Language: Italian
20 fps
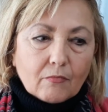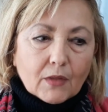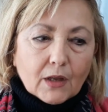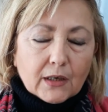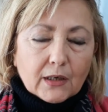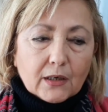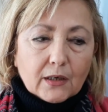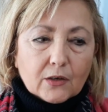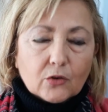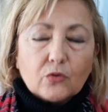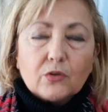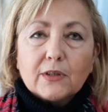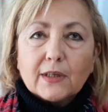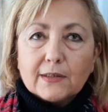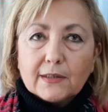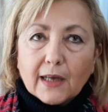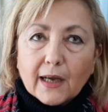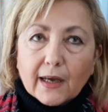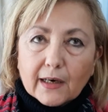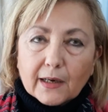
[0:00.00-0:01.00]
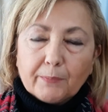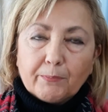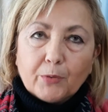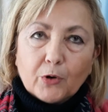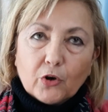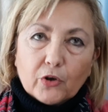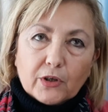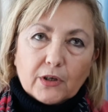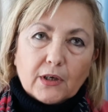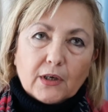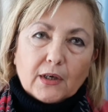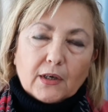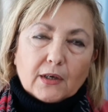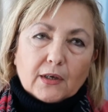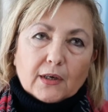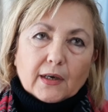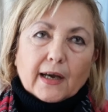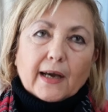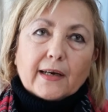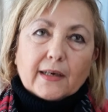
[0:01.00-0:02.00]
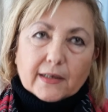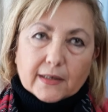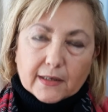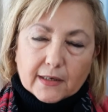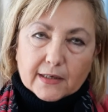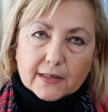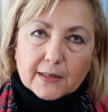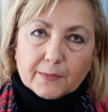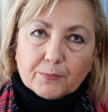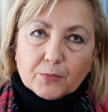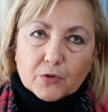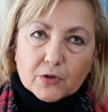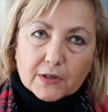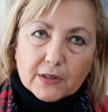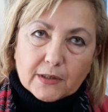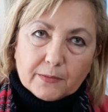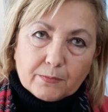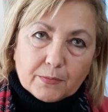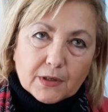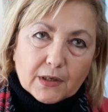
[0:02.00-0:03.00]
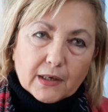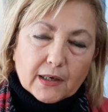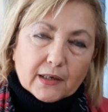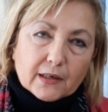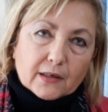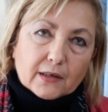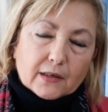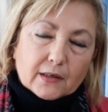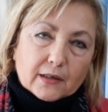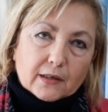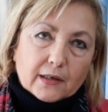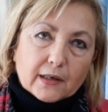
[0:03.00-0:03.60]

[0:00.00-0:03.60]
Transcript: eh, contattare poi arricchire se possibile eh,